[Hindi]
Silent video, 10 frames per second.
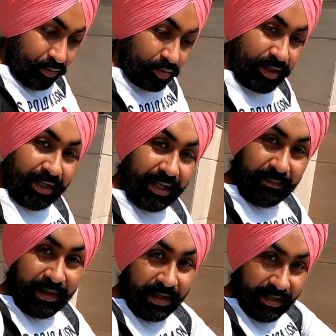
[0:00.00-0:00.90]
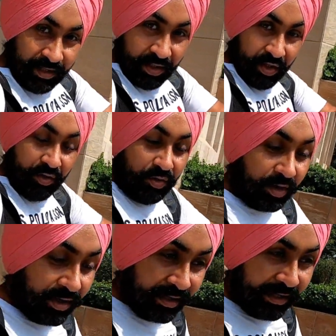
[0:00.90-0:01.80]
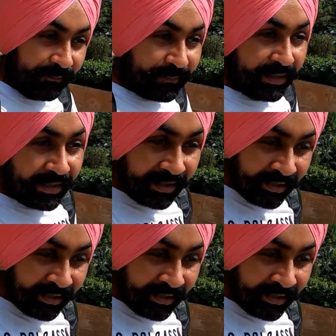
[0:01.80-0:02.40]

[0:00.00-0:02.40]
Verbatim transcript: दूसरे कैमरा और लैपी